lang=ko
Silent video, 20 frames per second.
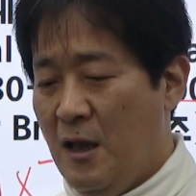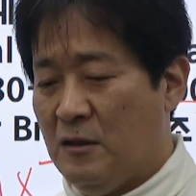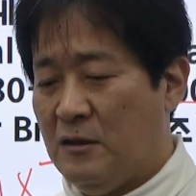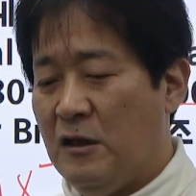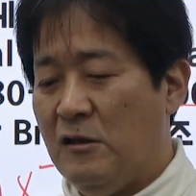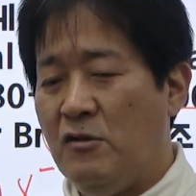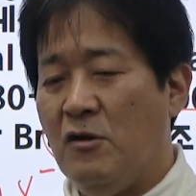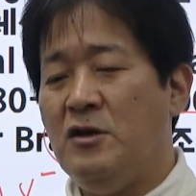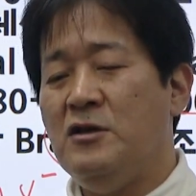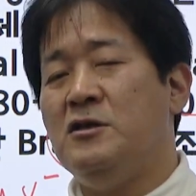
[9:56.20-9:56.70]

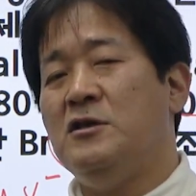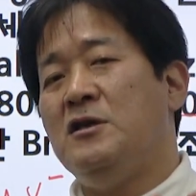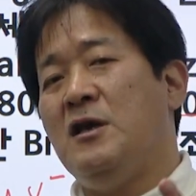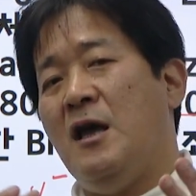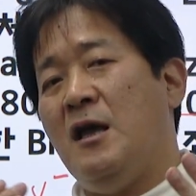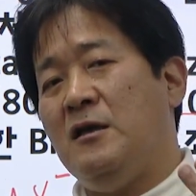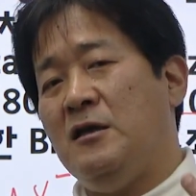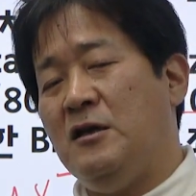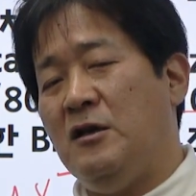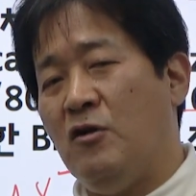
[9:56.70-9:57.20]
그래서
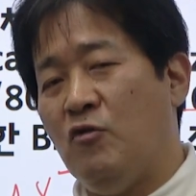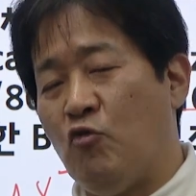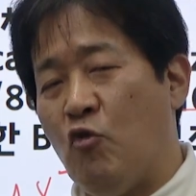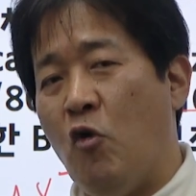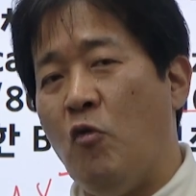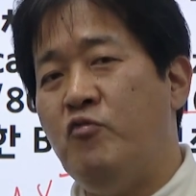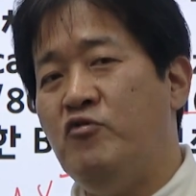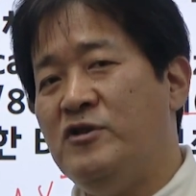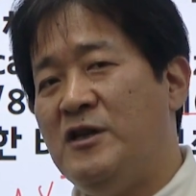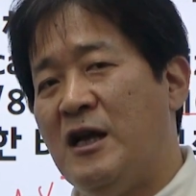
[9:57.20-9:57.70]
이제 이런
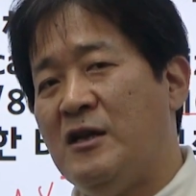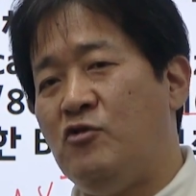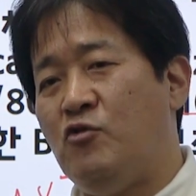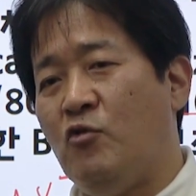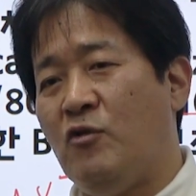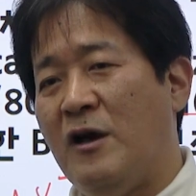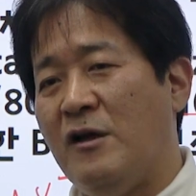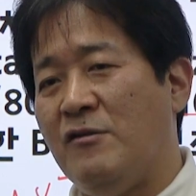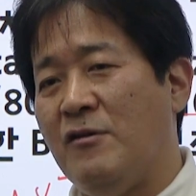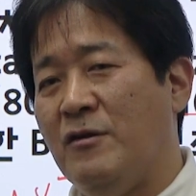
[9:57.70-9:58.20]
고분자
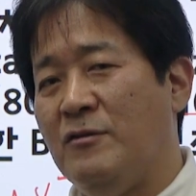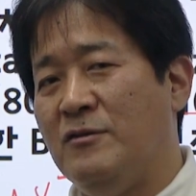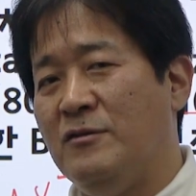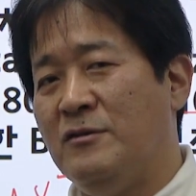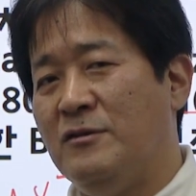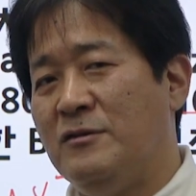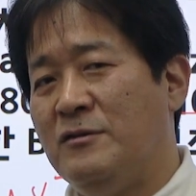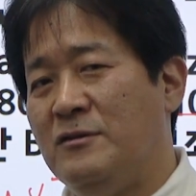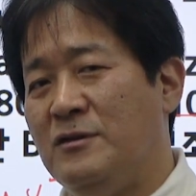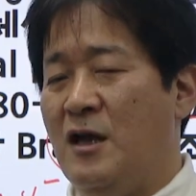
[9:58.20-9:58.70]

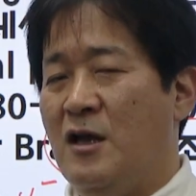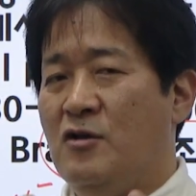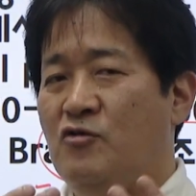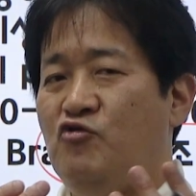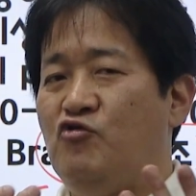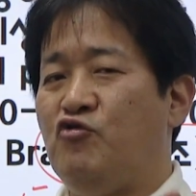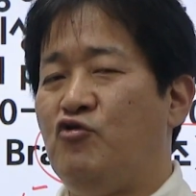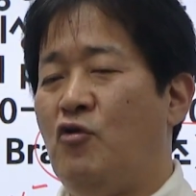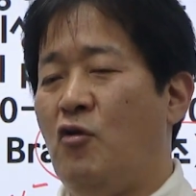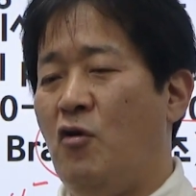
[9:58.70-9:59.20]
쪽에서는
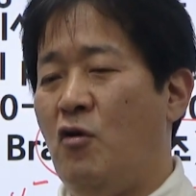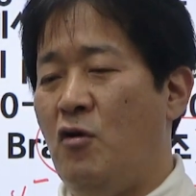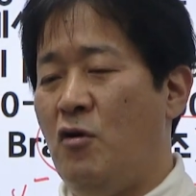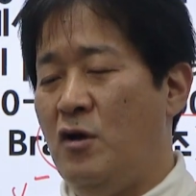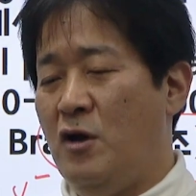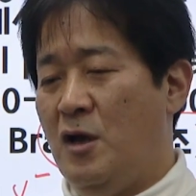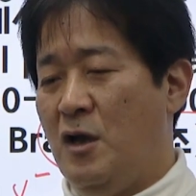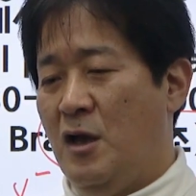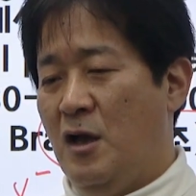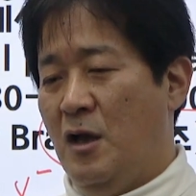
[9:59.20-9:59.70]

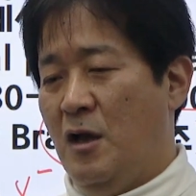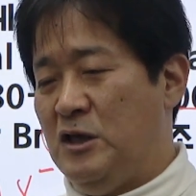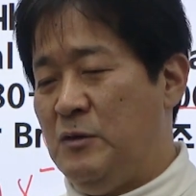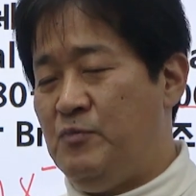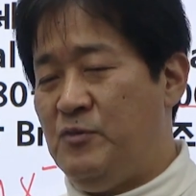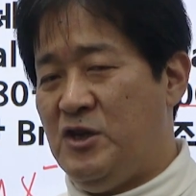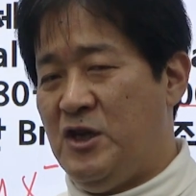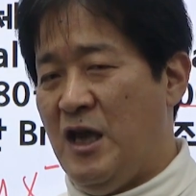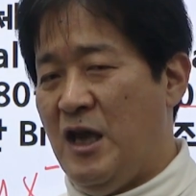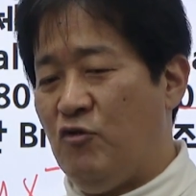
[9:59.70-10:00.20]
주로
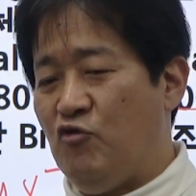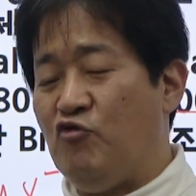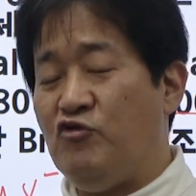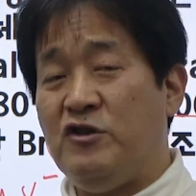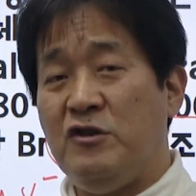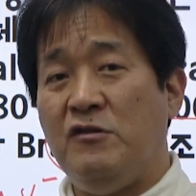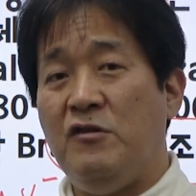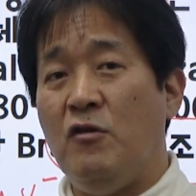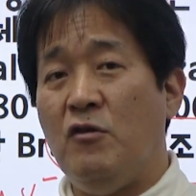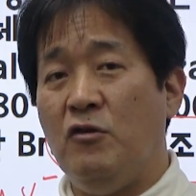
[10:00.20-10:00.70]
입체
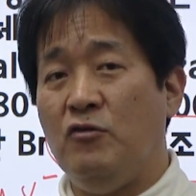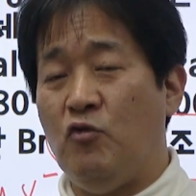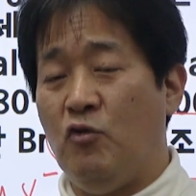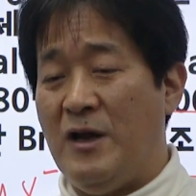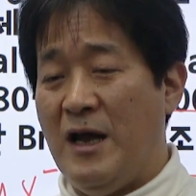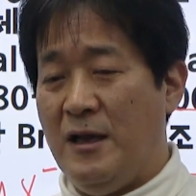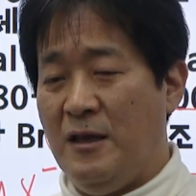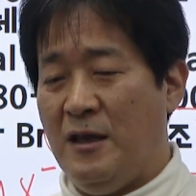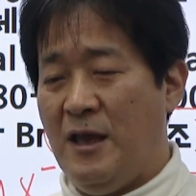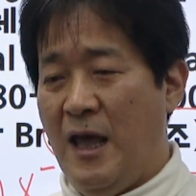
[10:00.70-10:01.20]
규칙성을
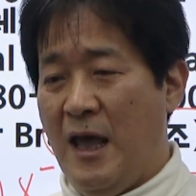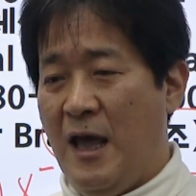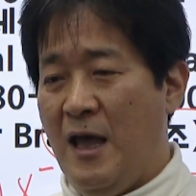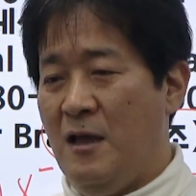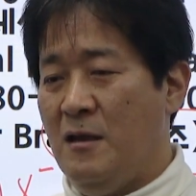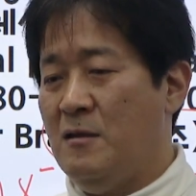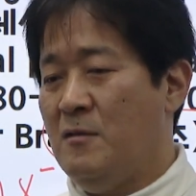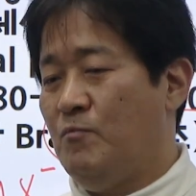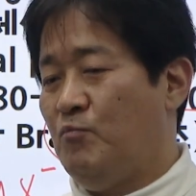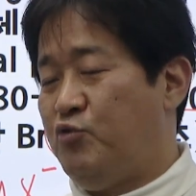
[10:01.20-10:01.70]
논할
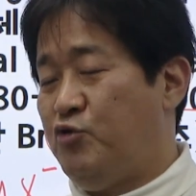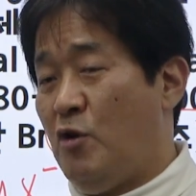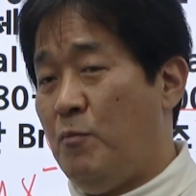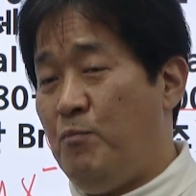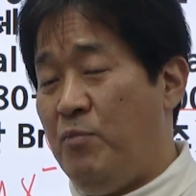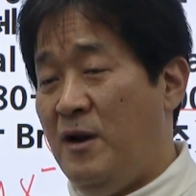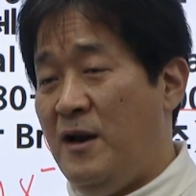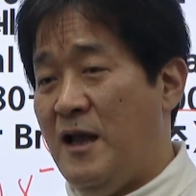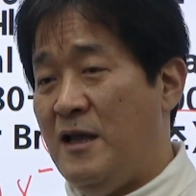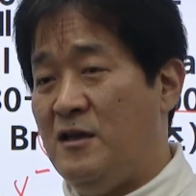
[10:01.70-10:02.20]

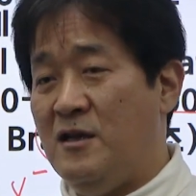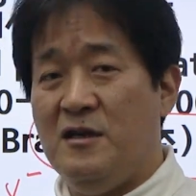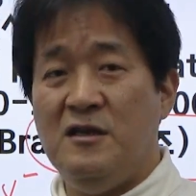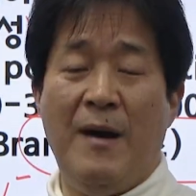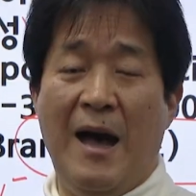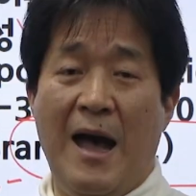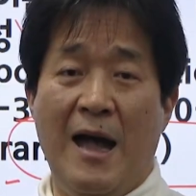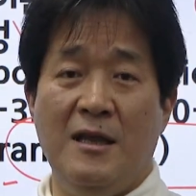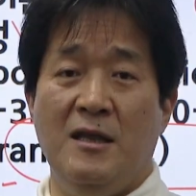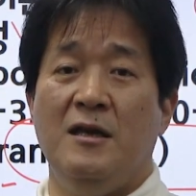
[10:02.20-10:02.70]
때프로플랜을
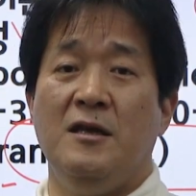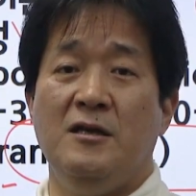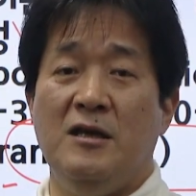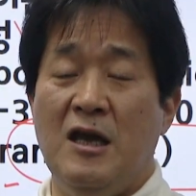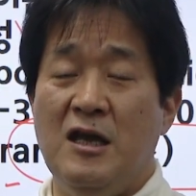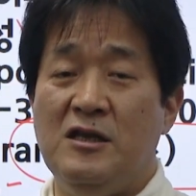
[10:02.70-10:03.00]
많이